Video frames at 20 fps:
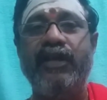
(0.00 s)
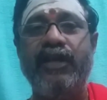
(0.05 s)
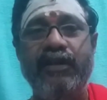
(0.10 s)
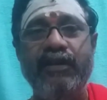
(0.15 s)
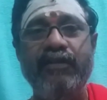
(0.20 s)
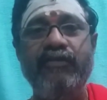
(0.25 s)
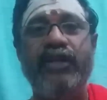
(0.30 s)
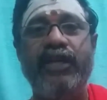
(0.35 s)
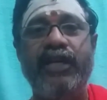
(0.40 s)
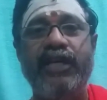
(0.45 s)

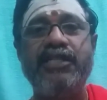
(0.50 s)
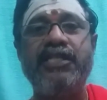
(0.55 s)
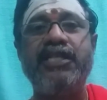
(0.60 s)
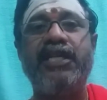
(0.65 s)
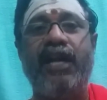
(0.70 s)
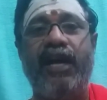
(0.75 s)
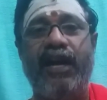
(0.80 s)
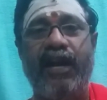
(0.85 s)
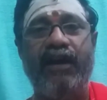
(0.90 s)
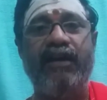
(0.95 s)
என்று இவர்
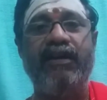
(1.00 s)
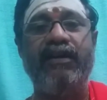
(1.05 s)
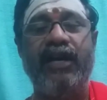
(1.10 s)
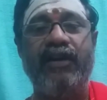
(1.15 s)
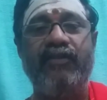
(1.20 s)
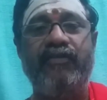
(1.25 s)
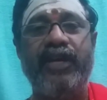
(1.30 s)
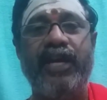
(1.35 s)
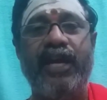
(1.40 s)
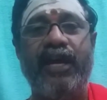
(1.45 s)
நினைச்சுக்கிறாளாம்
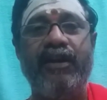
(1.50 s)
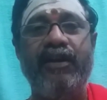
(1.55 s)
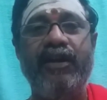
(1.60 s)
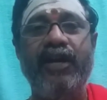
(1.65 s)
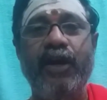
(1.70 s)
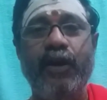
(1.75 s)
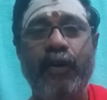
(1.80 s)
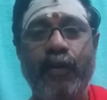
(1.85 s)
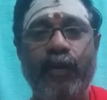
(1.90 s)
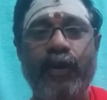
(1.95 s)
ஔவையார்
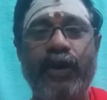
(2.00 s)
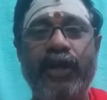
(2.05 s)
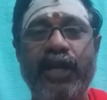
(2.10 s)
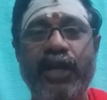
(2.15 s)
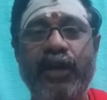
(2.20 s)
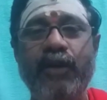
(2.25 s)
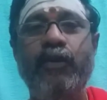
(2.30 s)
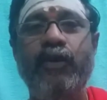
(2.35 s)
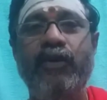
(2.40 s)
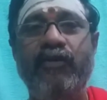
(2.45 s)

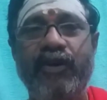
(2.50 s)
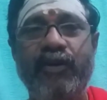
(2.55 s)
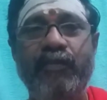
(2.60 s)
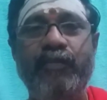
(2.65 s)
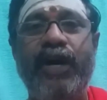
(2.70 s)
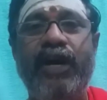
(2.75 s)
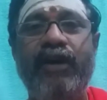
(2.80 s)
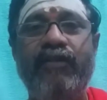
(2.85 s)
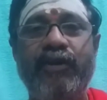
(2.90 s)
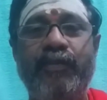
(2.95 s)
உடனே ஒரு
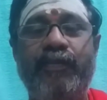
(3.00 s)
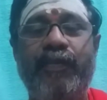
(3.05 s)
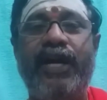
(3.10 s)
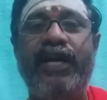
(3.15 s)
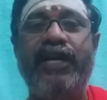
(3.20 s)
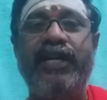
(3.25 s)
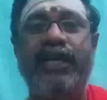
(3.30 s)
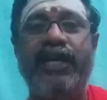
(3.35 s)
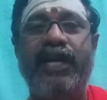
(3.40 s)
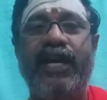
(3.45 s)
வெண்பாவை
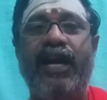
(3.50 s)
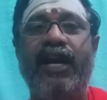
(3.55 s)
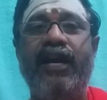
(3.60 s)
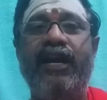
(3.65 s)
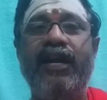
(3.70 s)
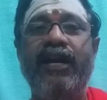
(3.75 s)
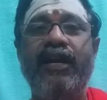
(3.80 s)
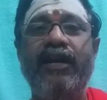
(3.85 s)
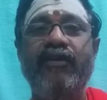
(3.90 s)
பாடுகிறாள்